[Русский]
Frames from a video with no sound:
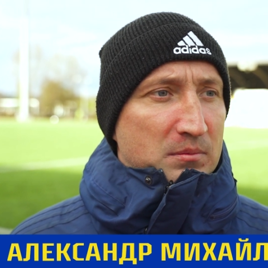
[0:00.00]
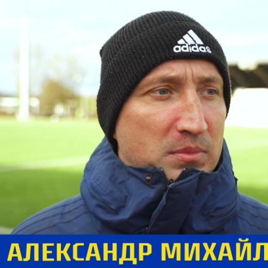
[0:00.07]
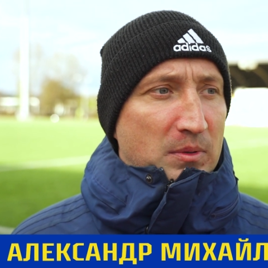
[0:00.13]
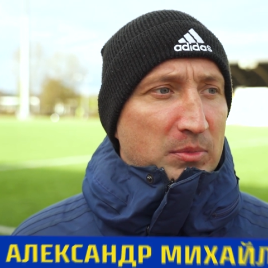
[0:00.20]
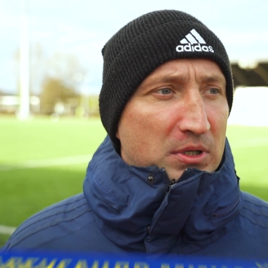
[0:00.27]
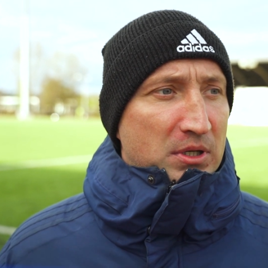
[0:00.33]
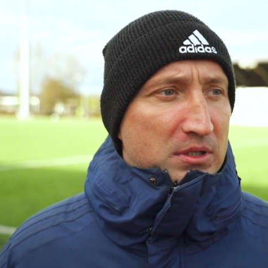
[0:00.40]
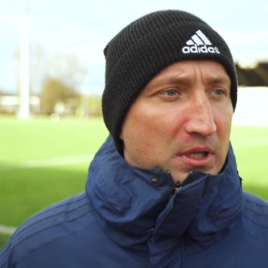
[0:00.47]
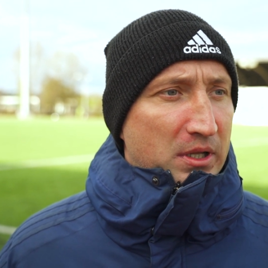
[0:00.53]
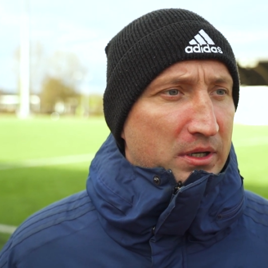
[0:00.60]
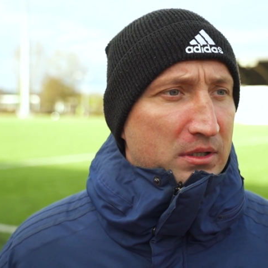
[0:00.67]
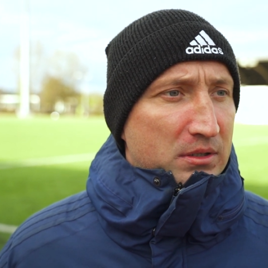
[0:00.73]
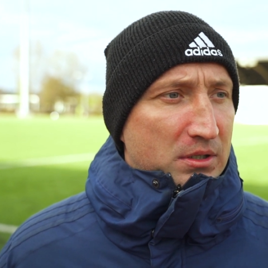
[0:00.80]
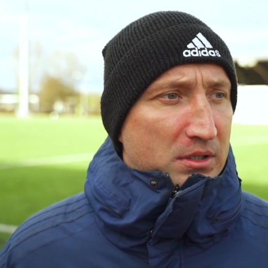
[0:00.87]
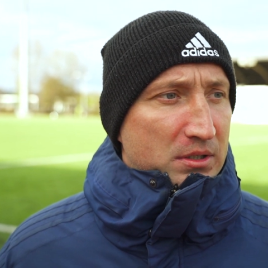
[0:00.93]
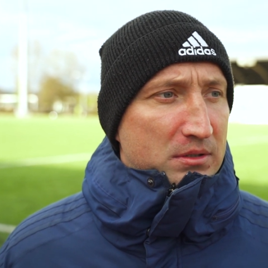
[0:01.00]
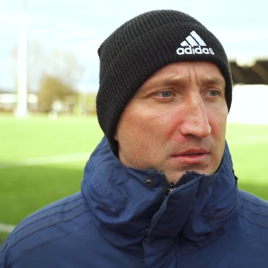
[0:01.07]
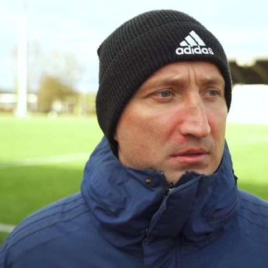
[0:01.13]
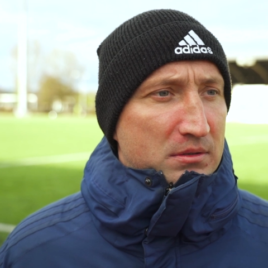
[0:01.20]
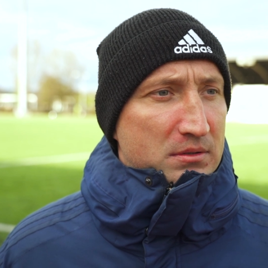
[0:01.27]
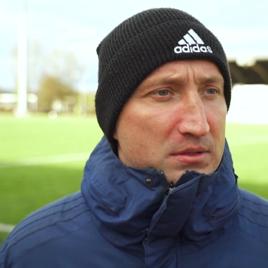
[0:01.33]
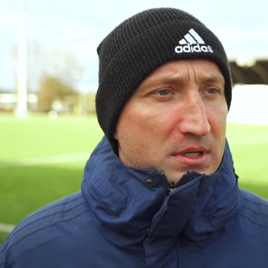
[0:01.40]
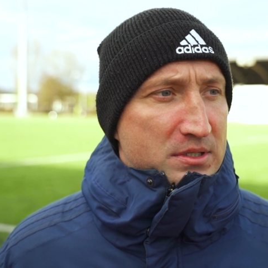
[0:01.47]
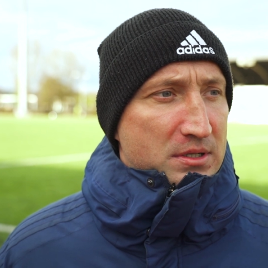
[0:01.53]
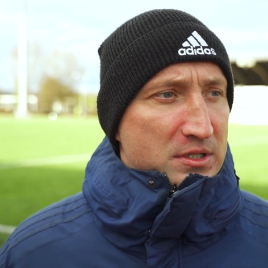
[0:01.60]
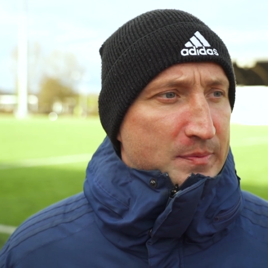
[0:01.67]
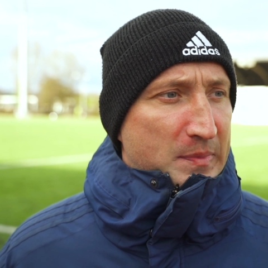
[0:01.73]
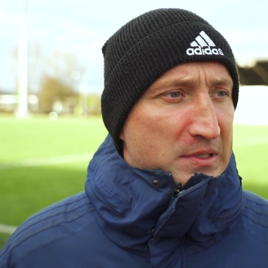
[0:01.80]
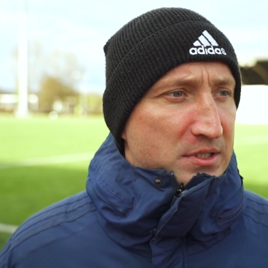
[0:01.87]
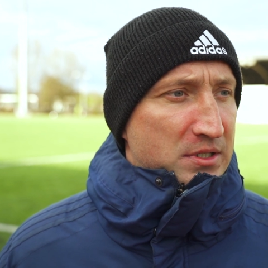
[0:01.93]
поблагодарил их и
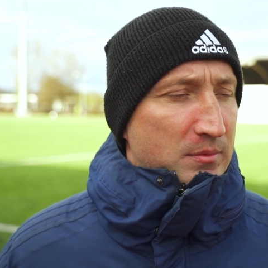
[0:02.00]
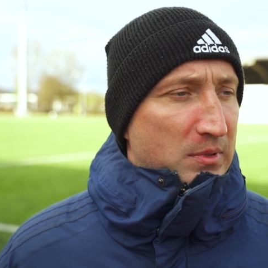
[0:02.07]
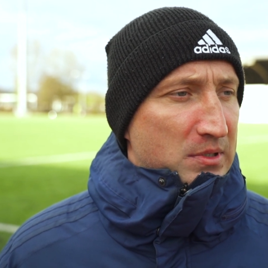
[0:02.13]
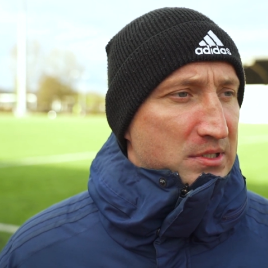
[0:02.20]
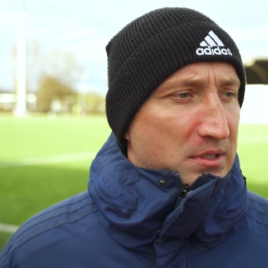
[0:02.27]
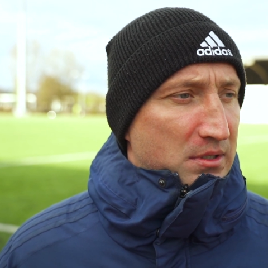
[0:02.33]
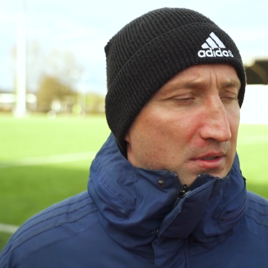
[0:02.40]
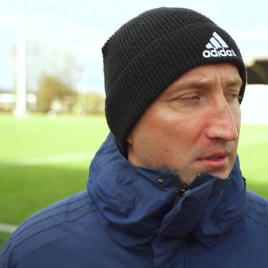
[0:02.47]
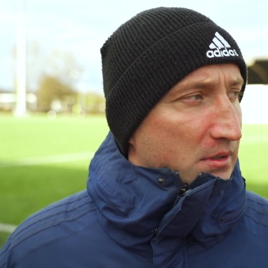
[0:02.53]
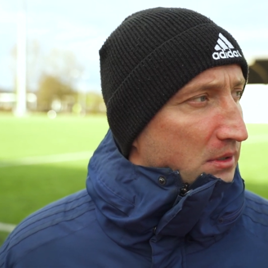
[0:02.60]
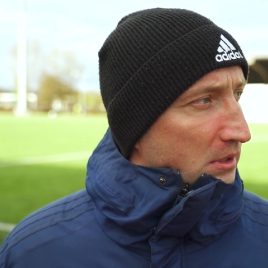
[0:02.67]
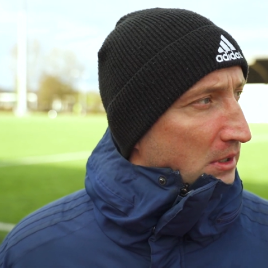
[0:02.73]
сказал спасибо за,